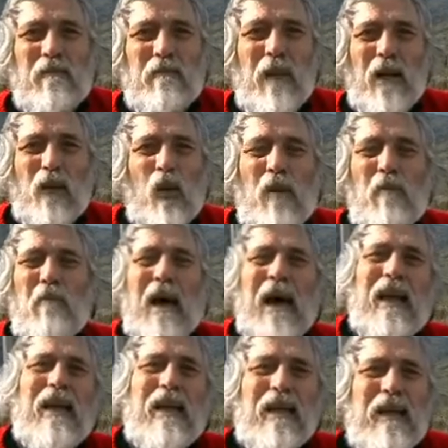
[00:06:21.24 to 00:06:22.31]
ma quel
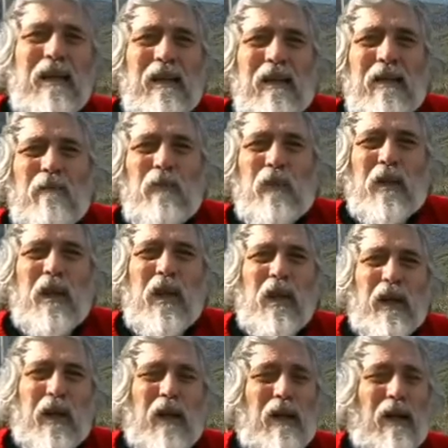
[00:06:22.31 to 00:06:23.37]
male
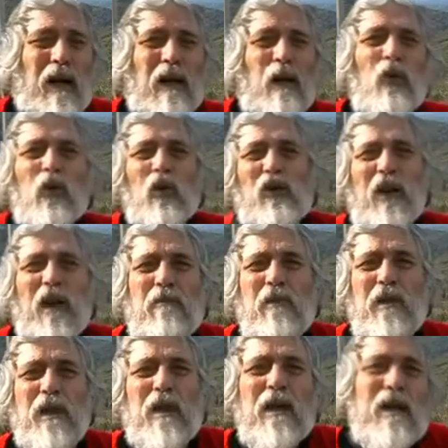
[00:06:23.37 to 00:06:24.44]
che a lungo
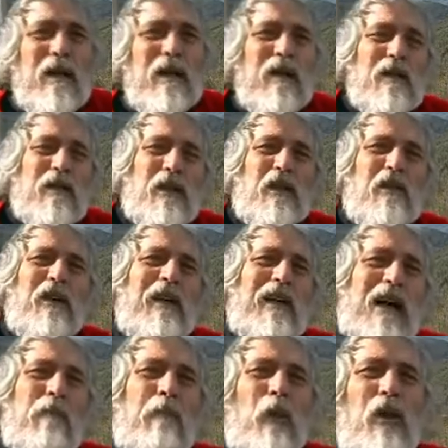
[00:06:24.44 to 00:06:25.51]
termine si
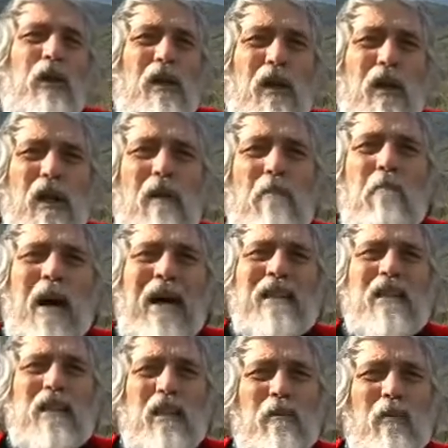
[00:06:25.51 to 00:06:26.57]
rivelerà poi il
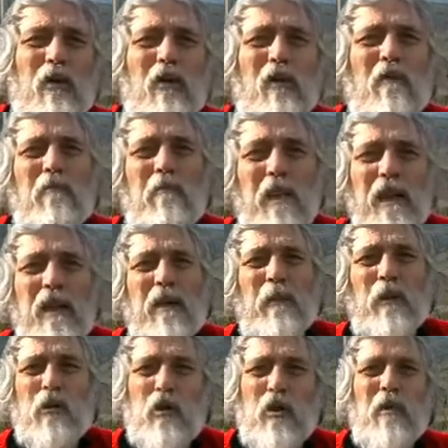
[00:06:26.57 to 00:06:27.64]
massimo bene
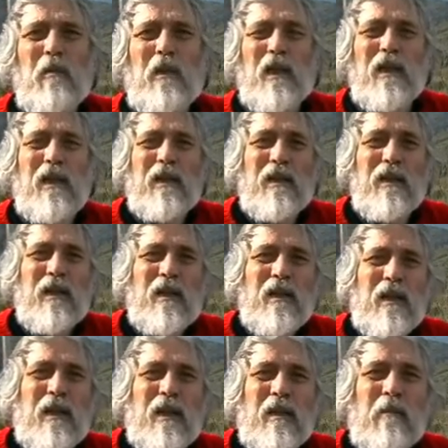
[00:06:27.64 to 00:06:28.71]
possibile,
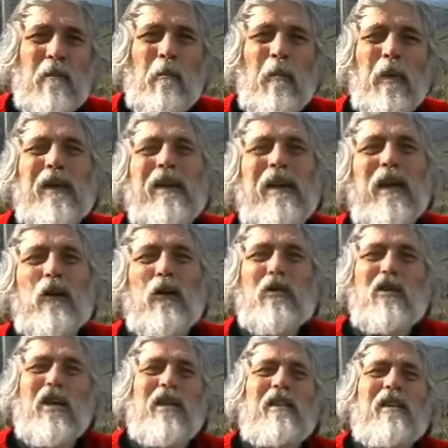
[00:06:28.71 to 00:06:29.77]
perché
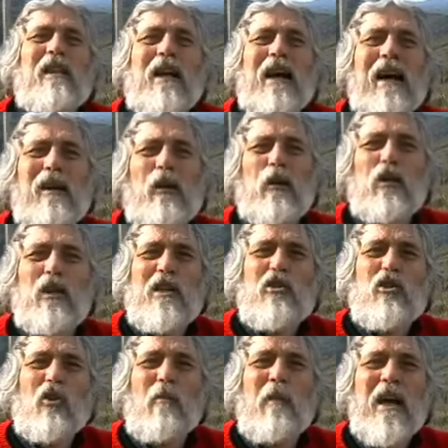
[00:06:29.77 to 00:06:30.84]
consentirà allo
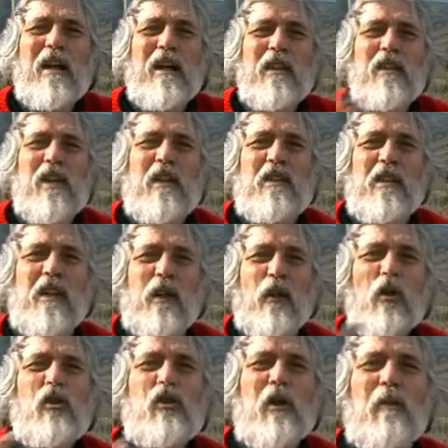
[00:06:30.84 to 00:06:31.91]
stesso bene di essere
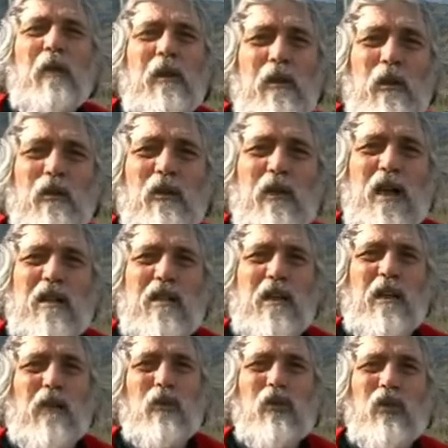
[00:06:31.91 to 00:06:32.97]
concepito, di
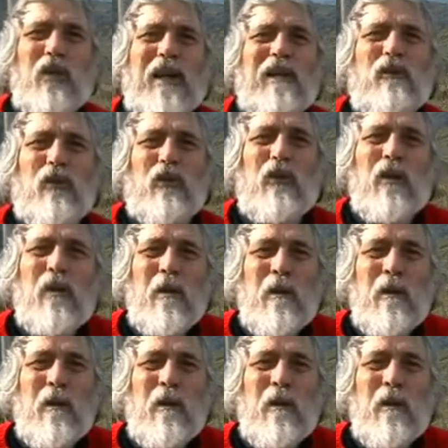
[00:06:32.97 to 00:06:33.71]
essere gustato,